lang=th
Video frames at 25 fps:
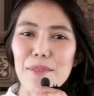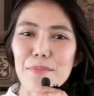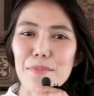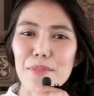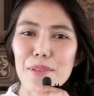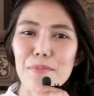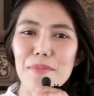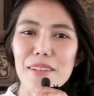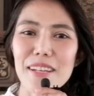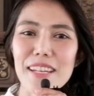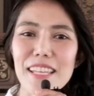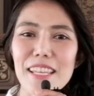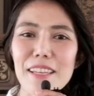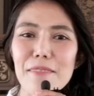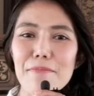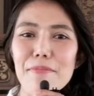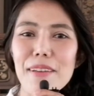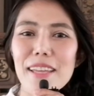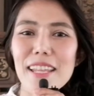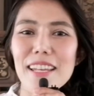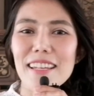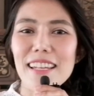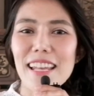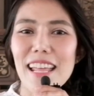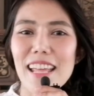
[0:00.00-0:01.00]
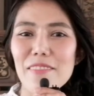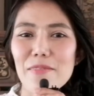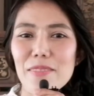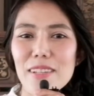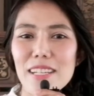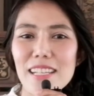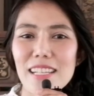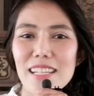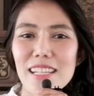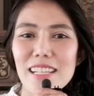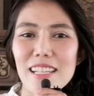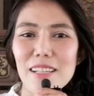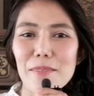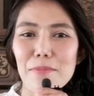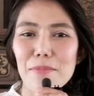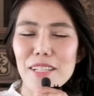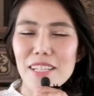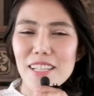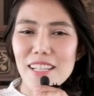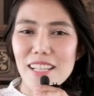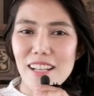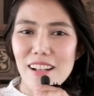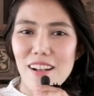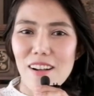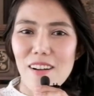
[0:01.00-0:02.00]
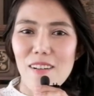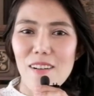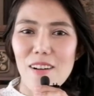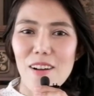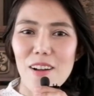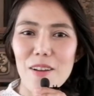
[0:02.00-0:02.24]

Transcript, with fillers: พี่เมนี่เป็นนายพิธีพิธีก